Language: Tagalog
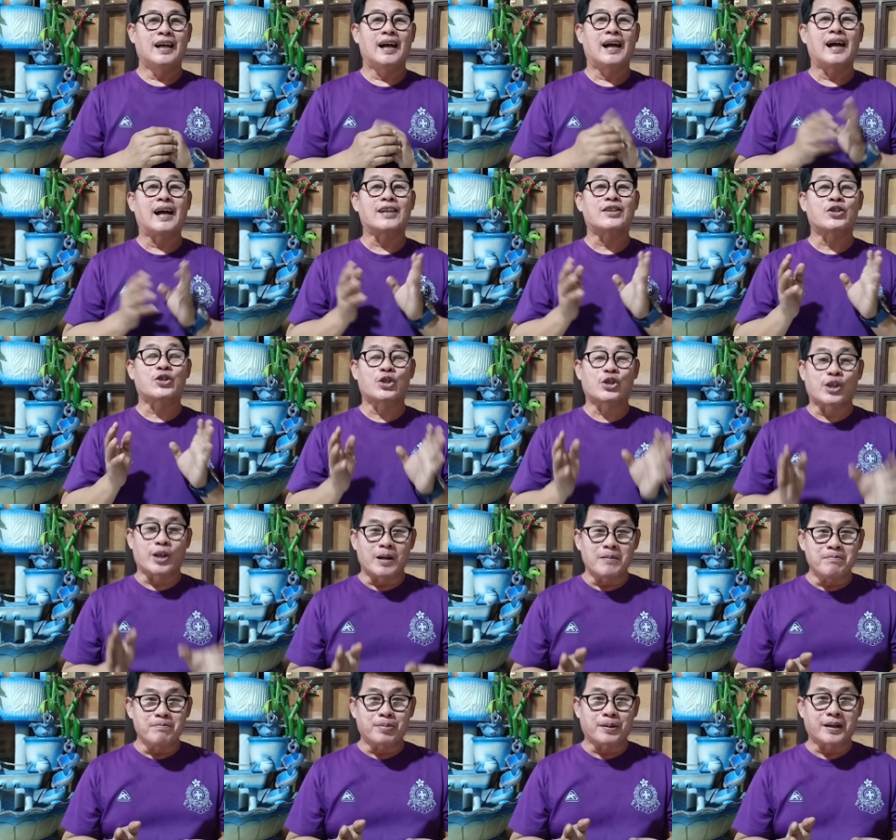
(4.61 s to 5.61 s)
At
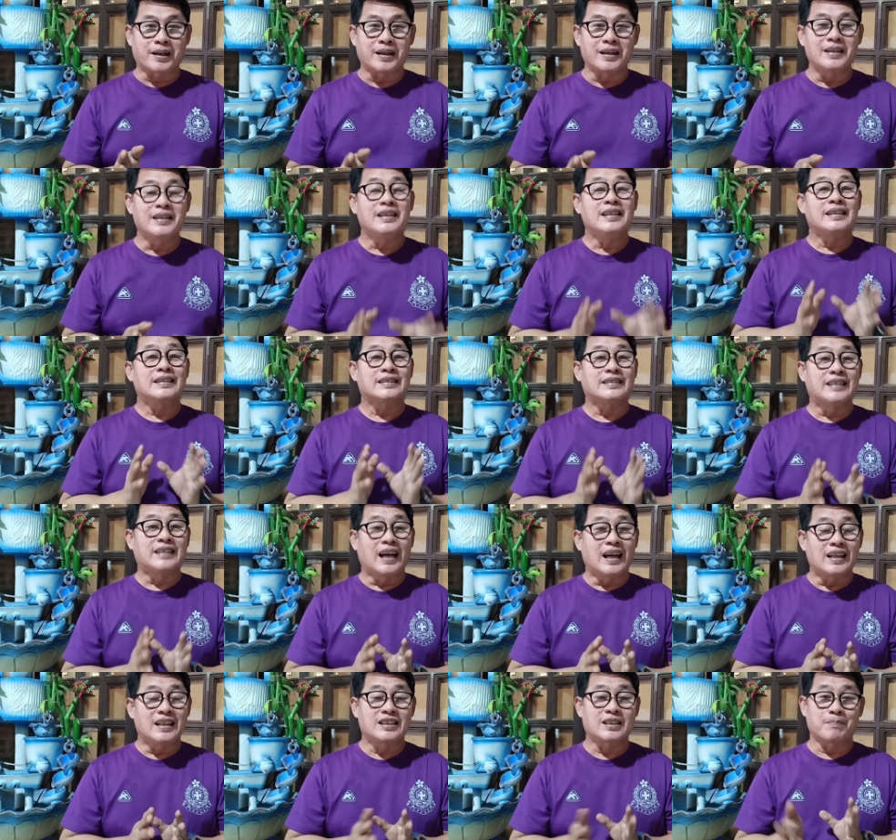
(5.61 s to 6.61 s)
syempre,
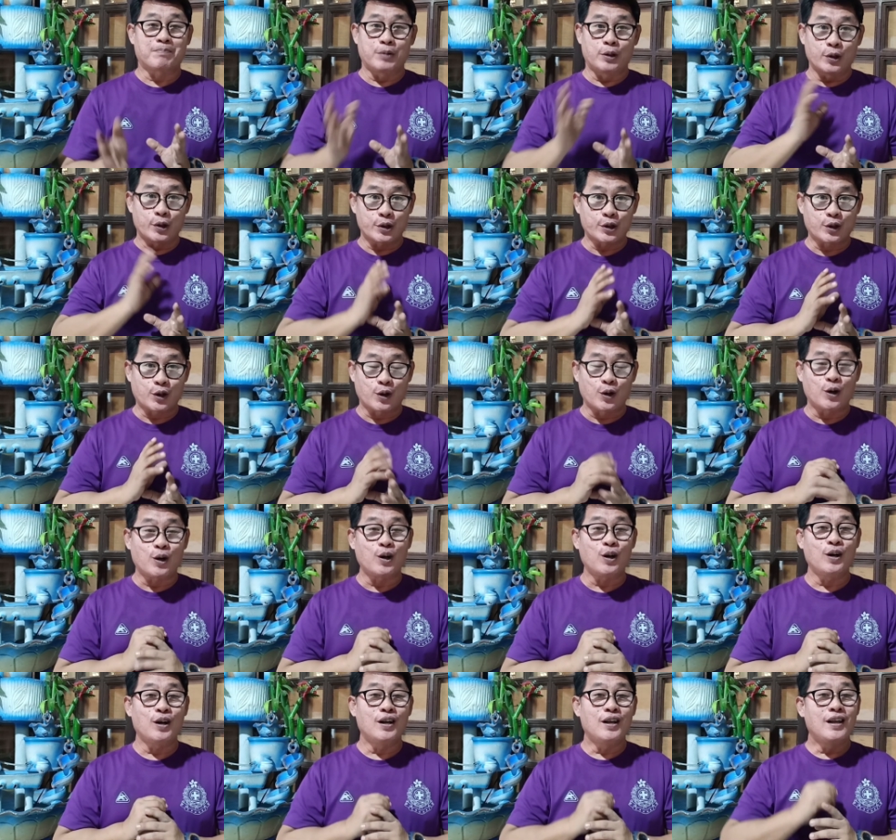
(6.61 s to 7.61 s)
dahil sa pinos
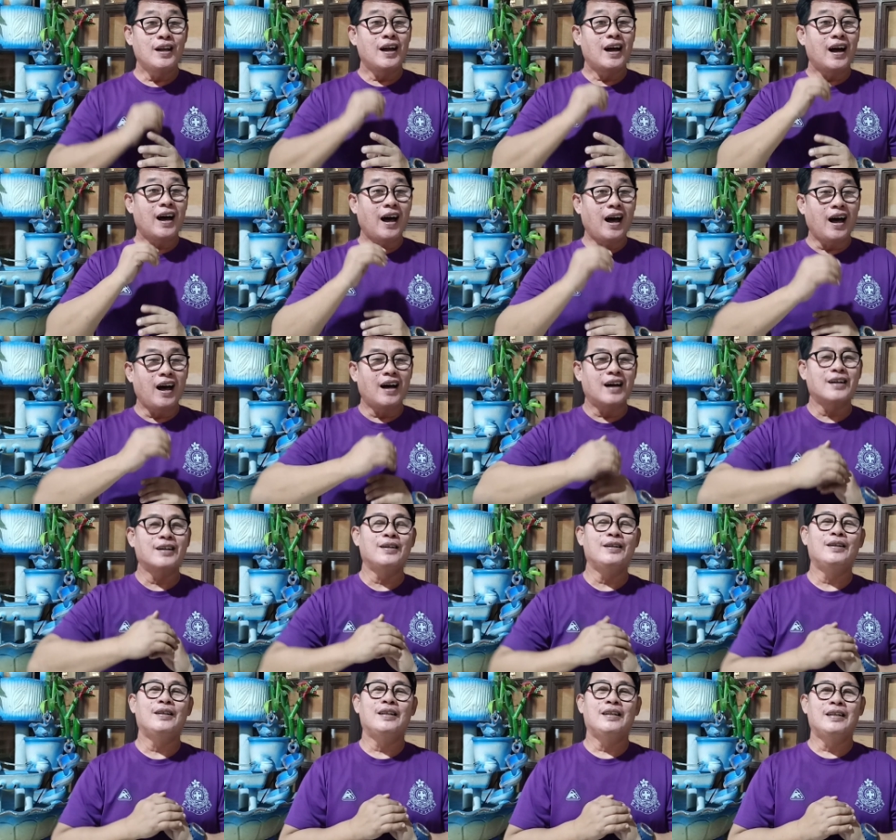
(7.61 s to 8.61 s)
ko,
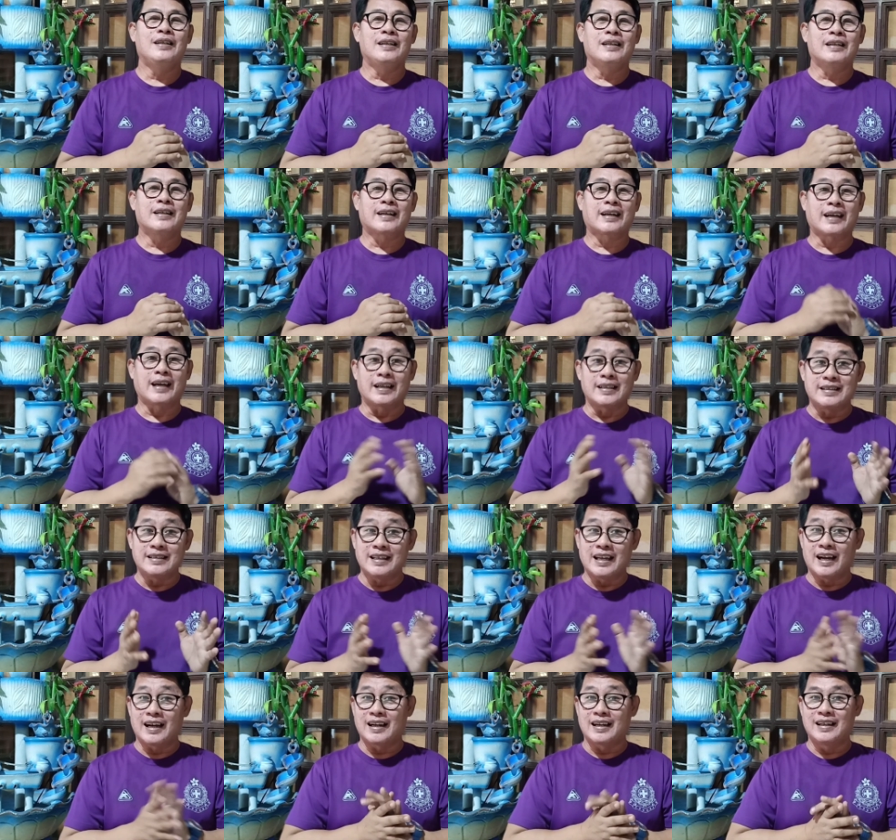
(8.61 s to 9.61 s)
ang
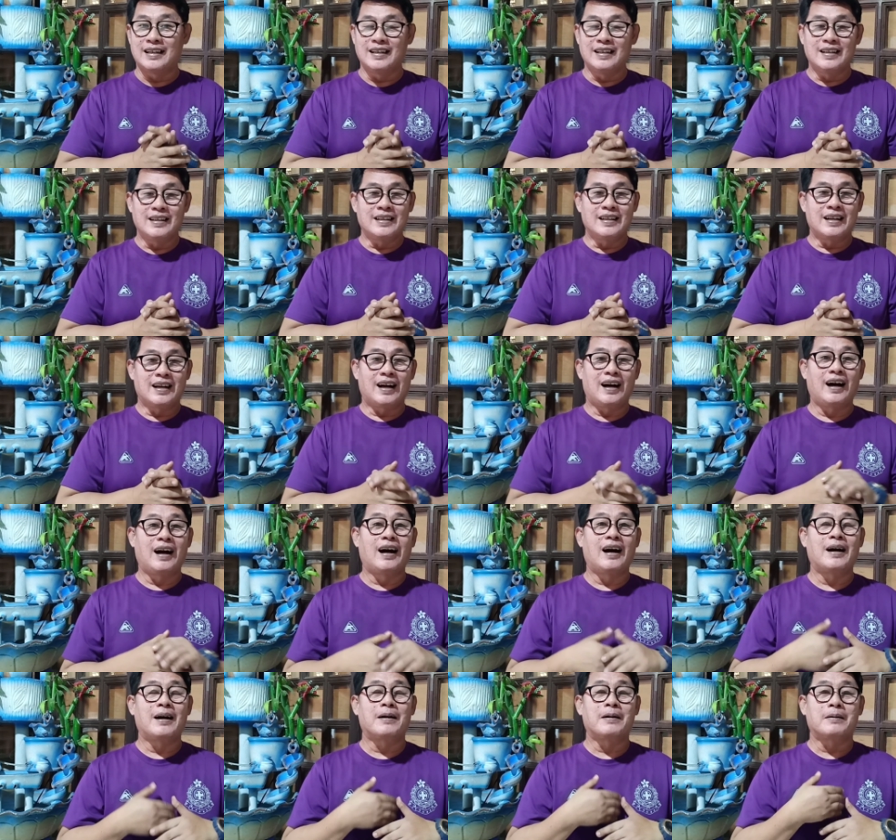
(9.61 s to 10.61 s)
kanyang
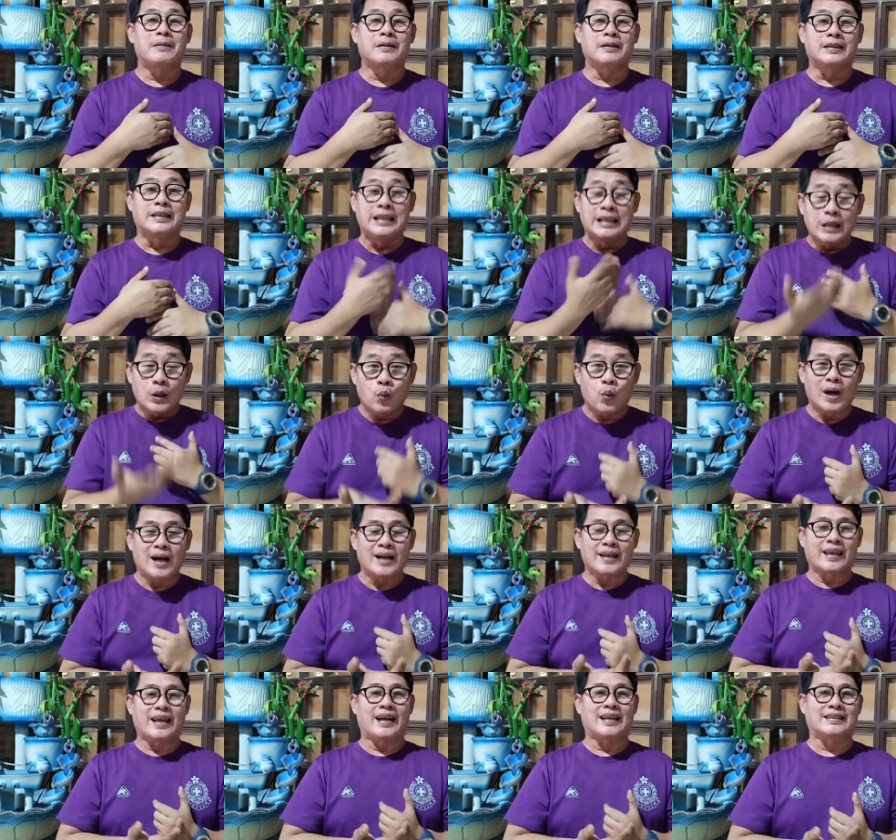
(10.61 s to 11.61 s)
uh,
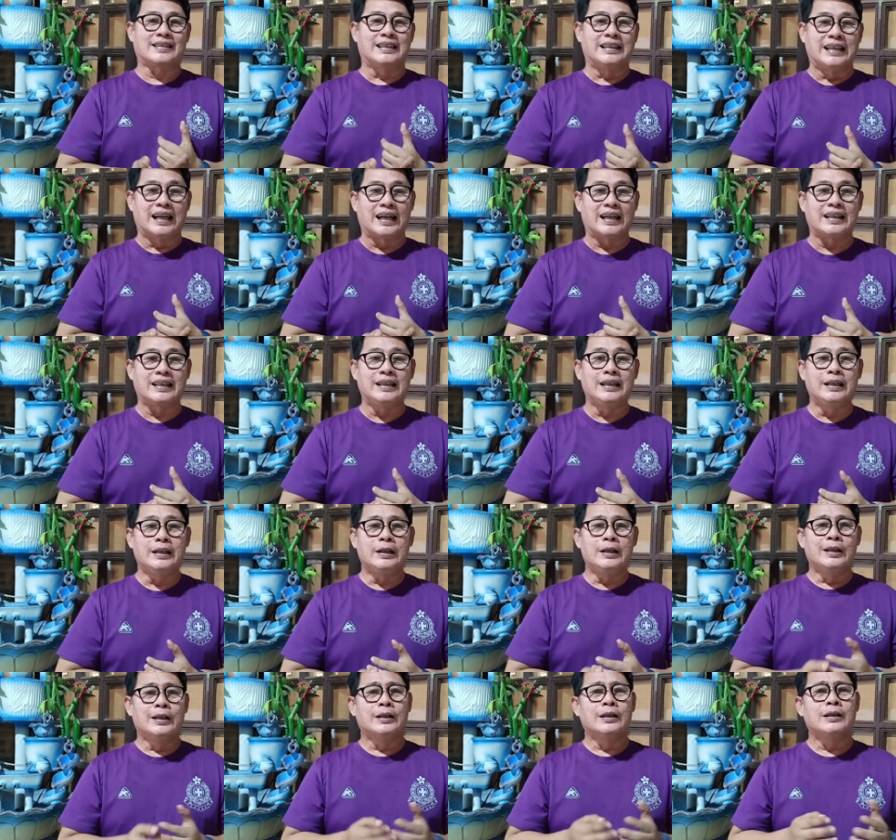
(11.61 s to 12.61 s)
ginawa kay Ate Guy,
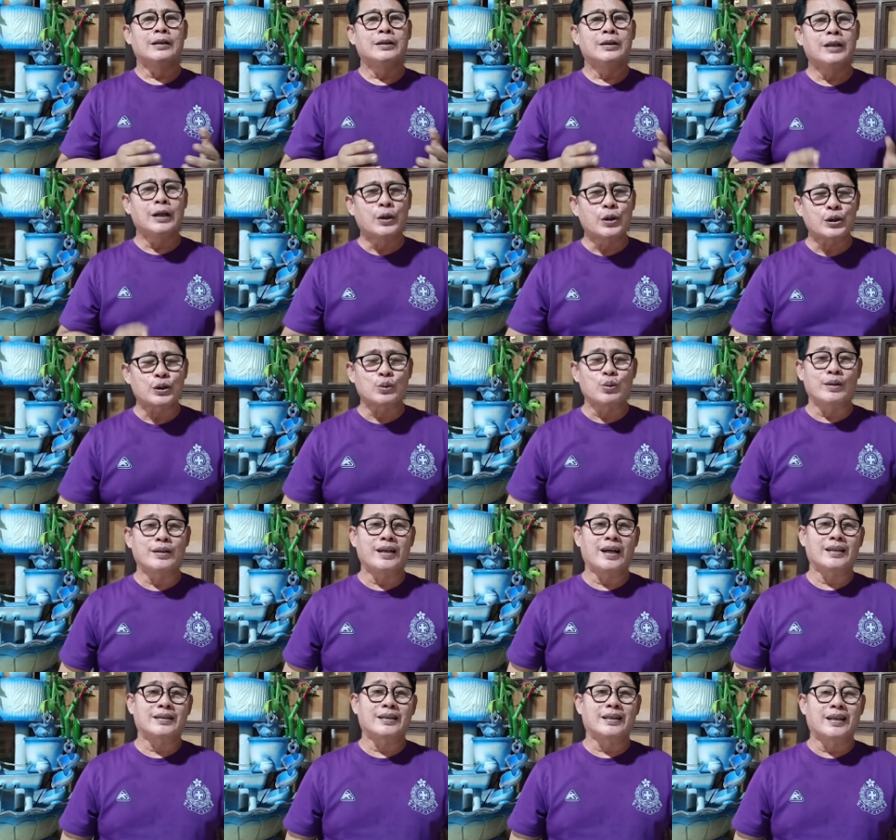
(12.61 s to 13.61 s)
nagustuhan
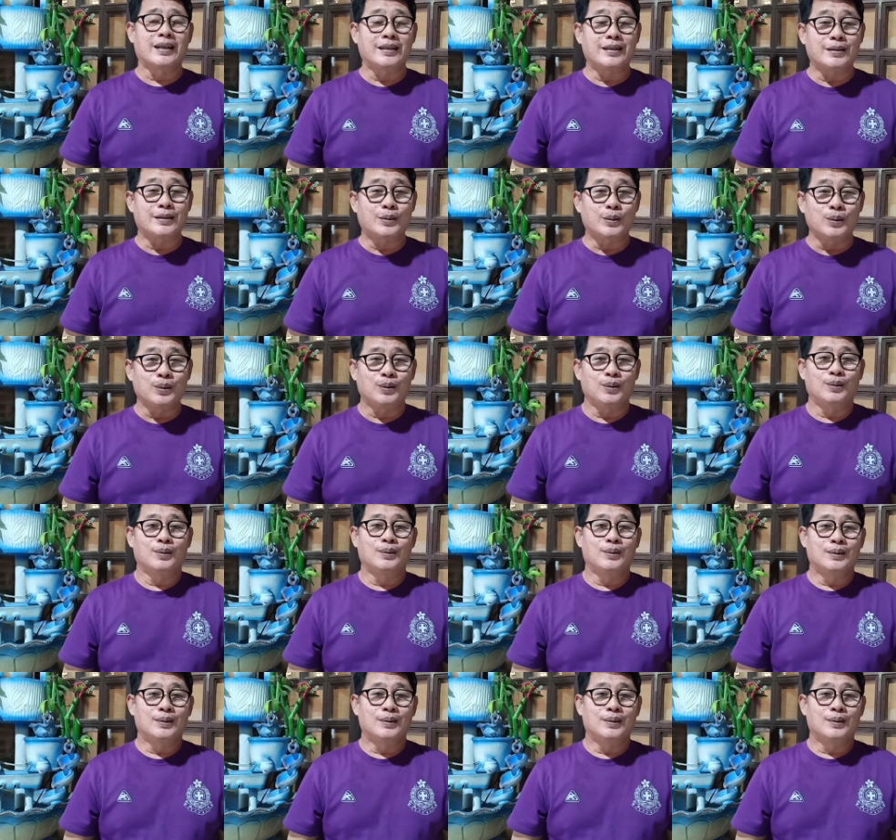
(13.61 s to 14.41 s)
ni Ate Guy ito.